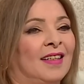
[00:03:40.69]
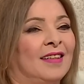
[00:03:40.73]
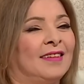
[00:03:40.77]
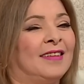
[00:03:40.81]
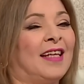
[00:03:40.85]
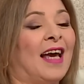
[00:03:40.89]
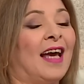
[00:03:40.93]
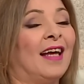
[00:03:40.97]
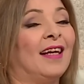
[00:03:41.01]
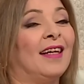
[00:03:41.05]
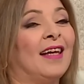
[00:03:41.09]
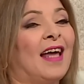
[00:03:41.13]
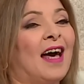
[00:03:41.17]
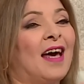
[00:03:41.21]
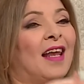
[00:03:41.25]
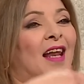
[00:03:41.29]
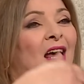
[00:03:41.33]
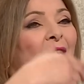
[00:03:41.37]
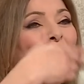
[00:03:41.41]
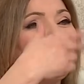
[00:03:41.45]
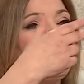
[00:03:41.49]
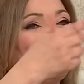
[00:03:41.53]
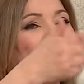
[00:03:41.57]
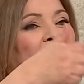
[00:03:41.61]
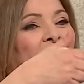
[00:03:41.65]
تاع
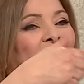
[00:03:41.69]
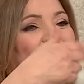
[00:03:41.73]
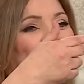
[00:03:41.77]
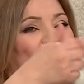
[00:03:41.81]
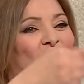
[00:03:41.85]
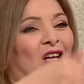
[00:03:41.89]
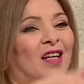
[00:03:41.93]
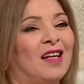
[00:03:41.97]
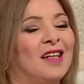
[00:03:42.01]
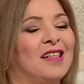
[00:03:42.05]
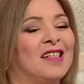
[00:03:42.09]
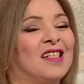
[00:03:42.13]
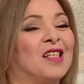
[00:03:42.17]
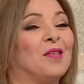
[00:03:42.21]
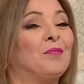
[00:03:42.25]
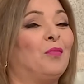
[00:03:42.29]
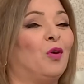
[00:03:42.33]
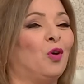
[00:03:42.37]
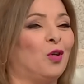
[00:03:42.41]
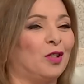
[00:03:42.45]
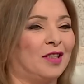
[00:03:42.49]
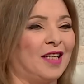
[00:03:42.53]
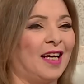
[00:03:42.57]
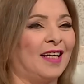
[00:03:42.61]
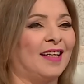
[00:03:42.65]
اللارا وبعد ان شاء الله
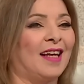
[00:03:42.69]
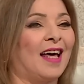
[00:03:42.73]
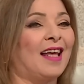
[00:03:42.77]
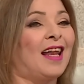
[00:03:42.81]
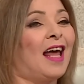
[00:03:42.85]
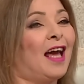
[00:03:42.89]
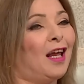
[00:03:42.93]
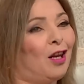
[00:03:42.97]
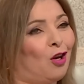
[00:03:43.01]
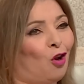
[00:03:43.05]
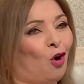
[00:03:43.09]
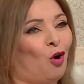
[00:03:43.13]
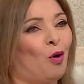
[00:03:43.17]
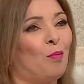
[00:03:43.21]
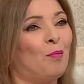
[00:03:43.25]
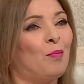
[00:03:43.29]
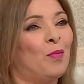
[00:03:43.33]
نسمعوه تاع اللارا الام